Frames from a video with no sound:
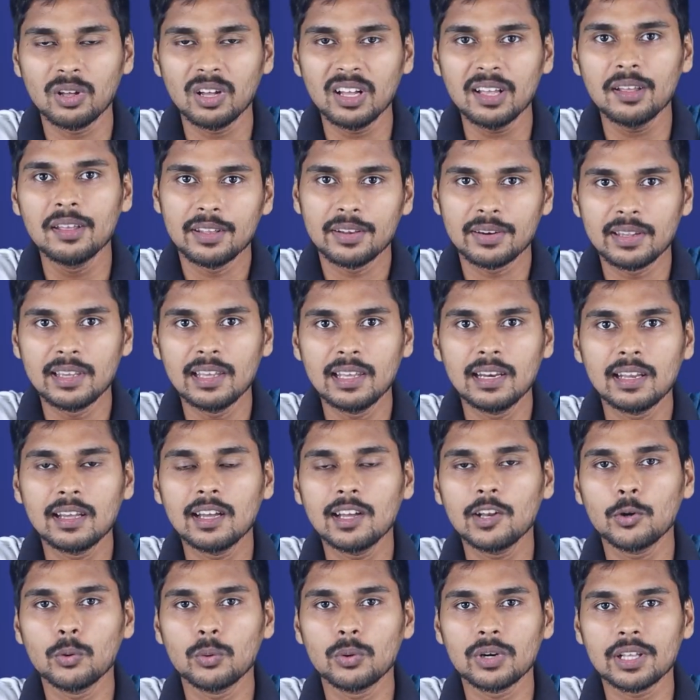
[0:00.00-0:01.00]
కూడా
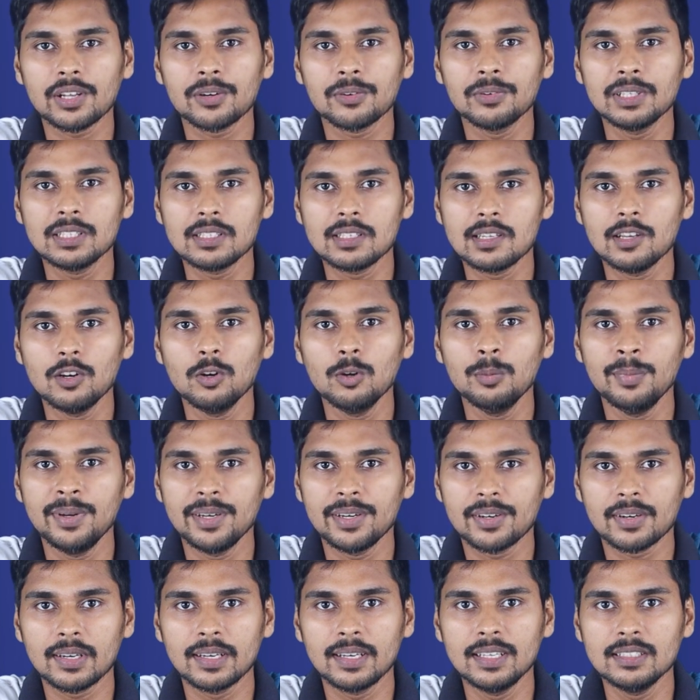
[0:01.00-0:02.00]
రియల్గా నూట ఇరవై ఐదు
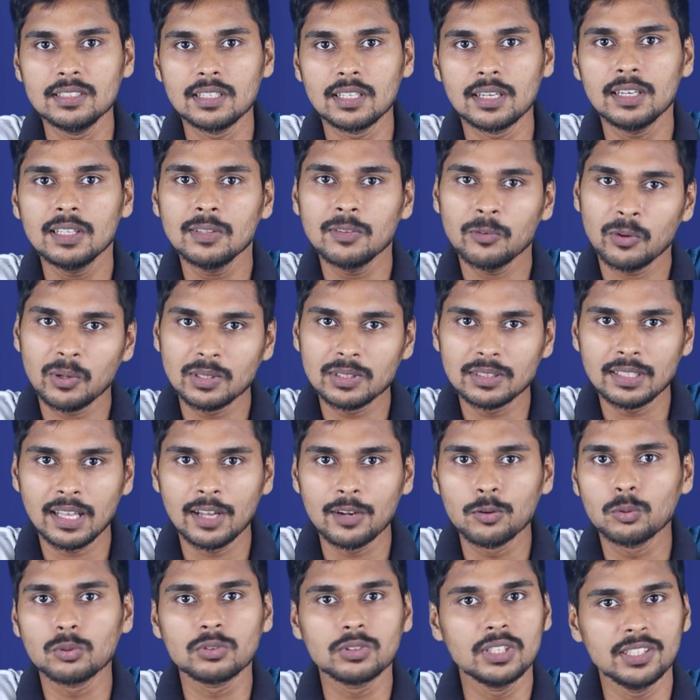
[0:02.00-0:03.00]
కిలోమీటర్ రేంజ్ అని
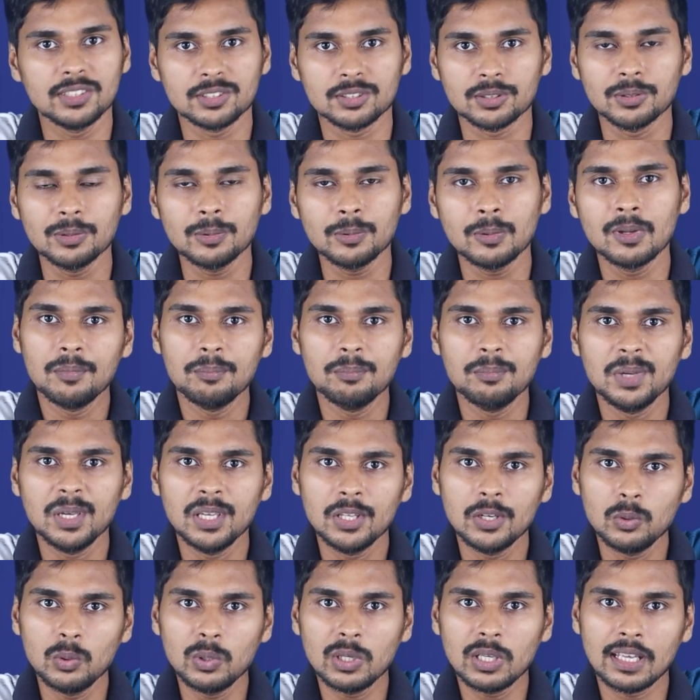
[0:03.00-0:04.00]
దాని ఉద్దేశం
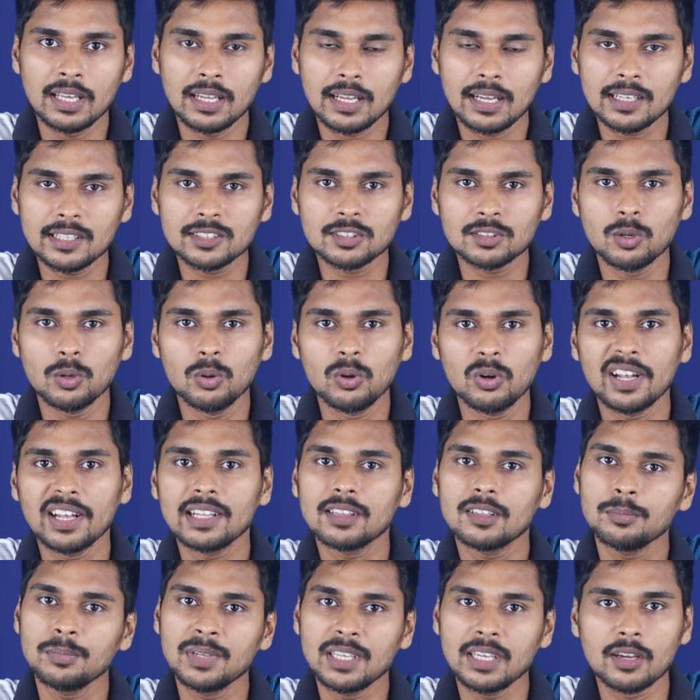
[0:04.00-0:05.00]
మీరు ఇంకా స్లోగా
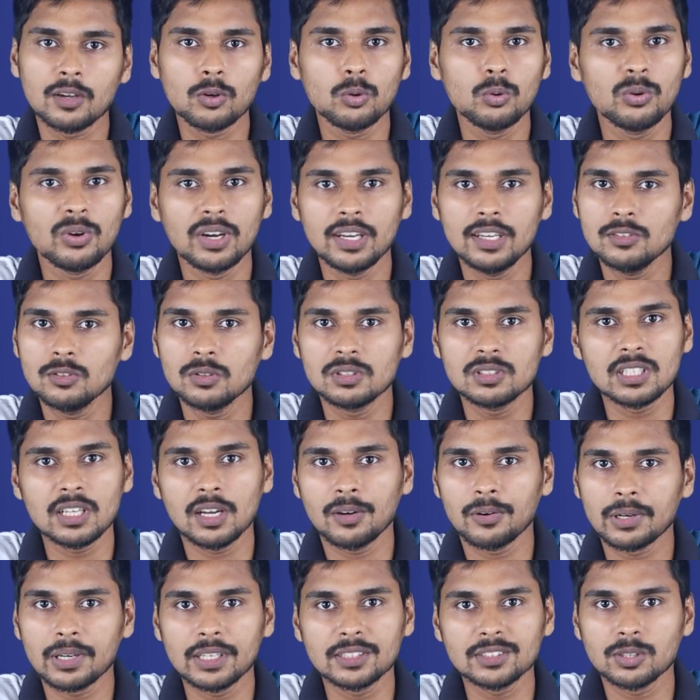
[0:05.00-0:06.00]
వెళ్తే మీకు ఎక్కువ రేంజ్ వచ్చే
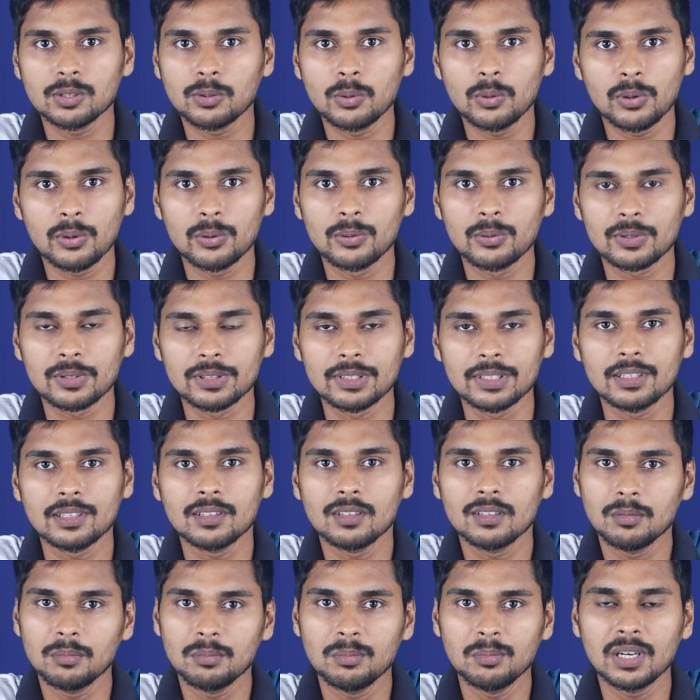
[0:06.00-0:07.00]
అవకాశం కూడా ఉంటుంది
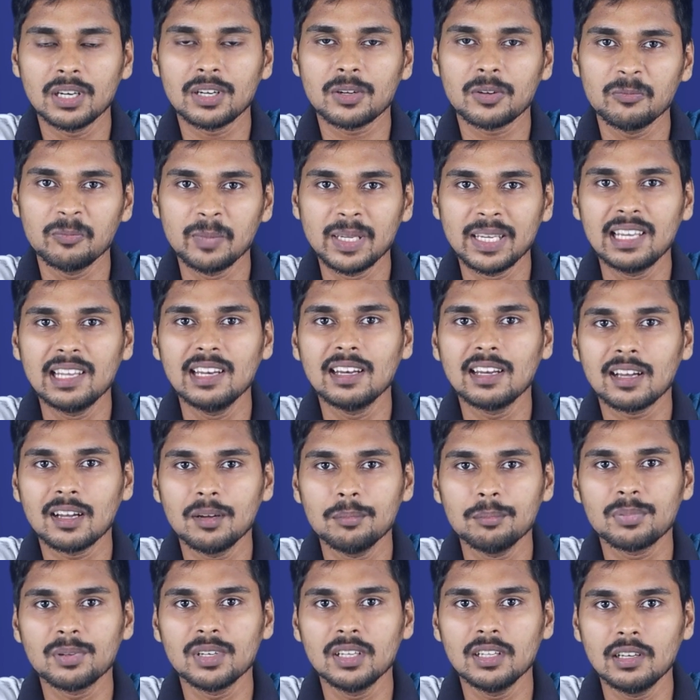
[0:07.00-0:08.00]
బట్ మిగిలిన
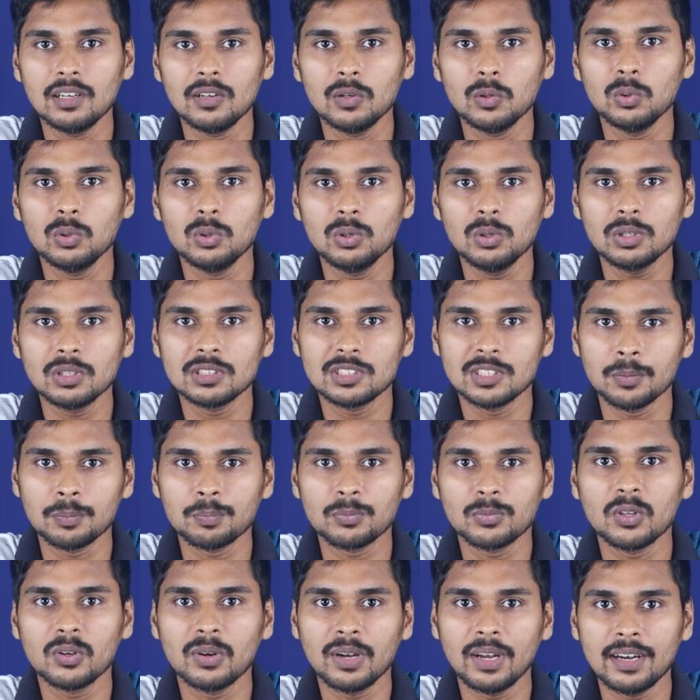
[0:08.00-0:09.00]
కంపెనీలు
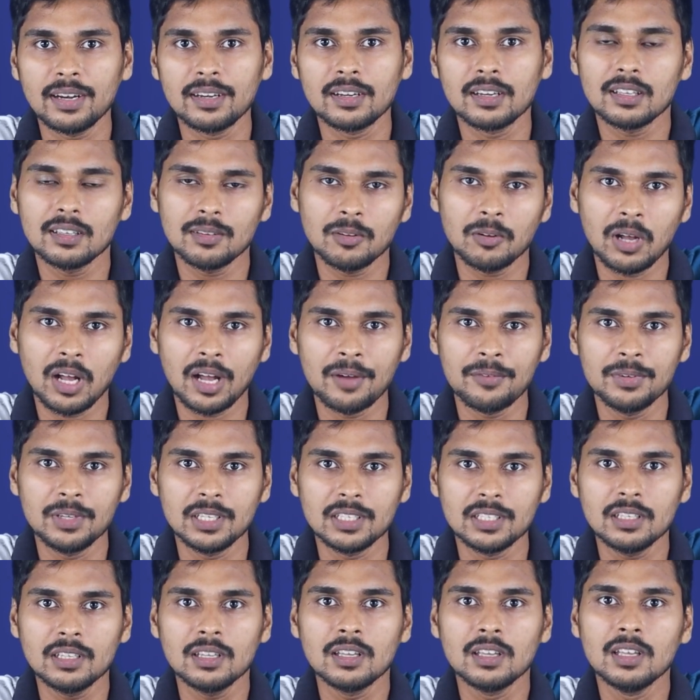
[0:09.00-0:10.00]
చెప్తున్నాయంటే
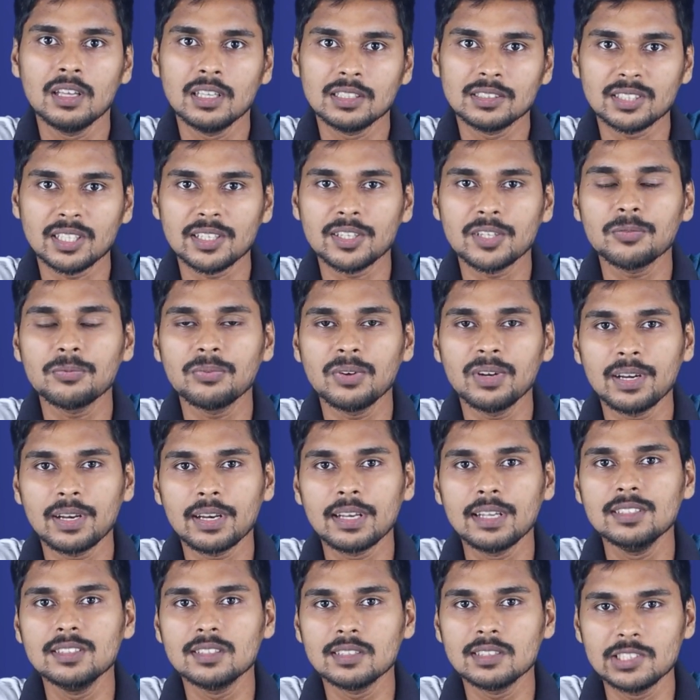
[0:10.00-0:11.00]
అవి సర్టిఫైడ్
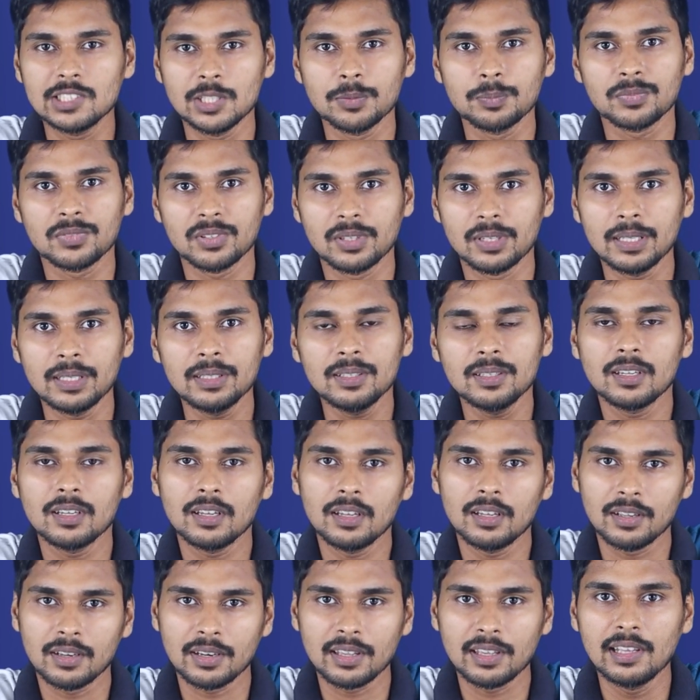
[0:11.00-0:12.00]
రేంజ్ అని చెప్తున్నాయి
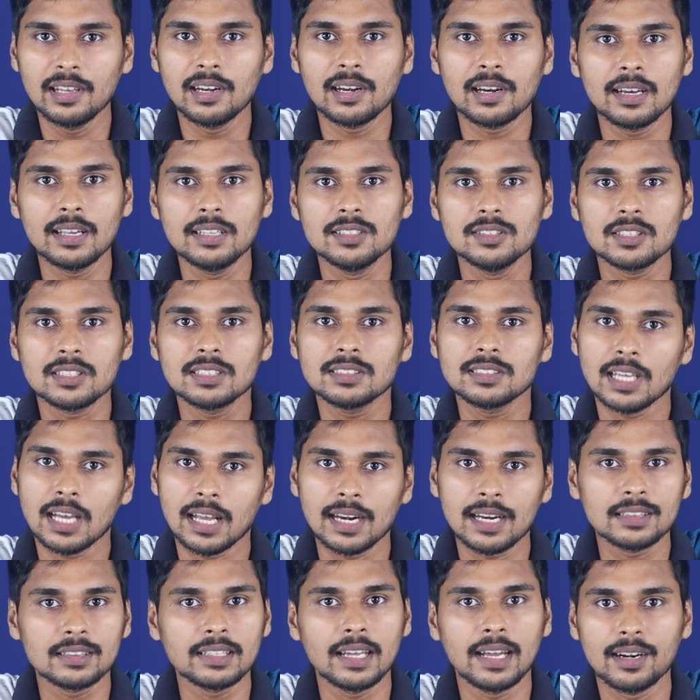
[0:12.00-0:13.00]
రియల్ రేంజ్కి
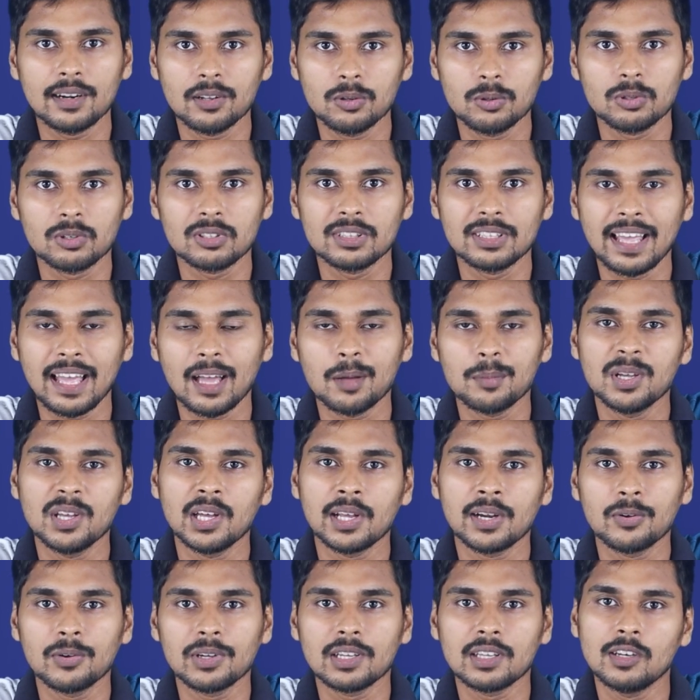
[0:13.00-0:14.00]
చాలా తేడా ఉంటుంది యాభై
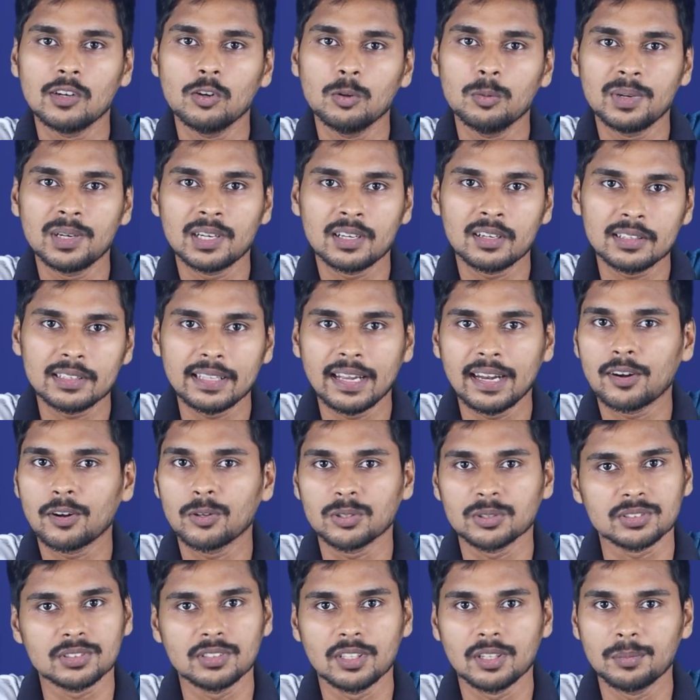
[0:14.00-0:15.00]
అరవై కిలోమీటర్లు తేడా
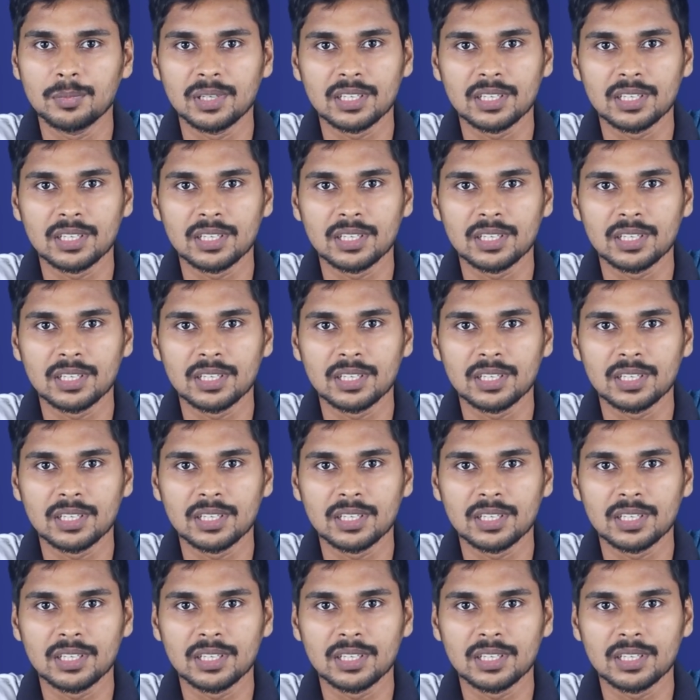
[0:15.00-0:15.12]
వస్తుంది